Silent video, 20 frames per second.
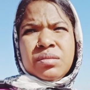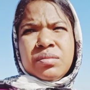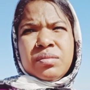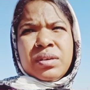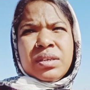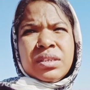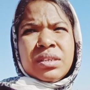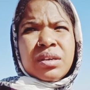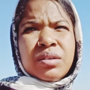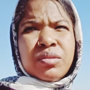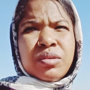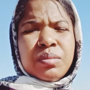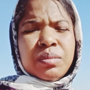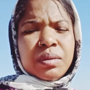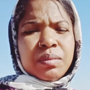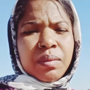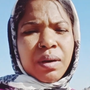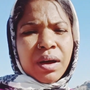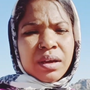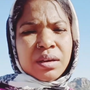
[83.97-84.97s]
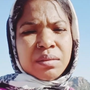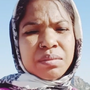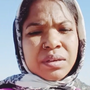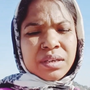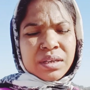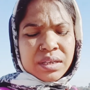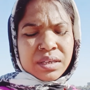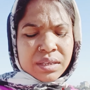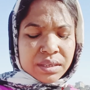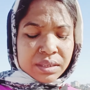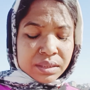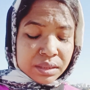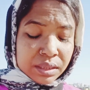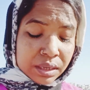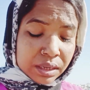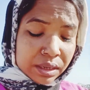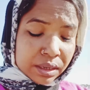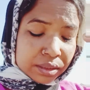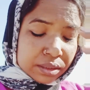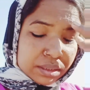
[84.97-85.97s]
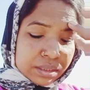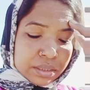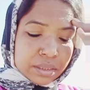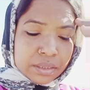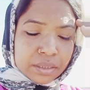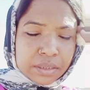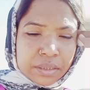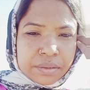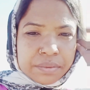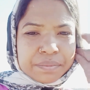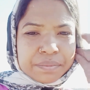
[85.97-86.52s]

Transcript: वैसा कोई बीमार भी नहीं था कि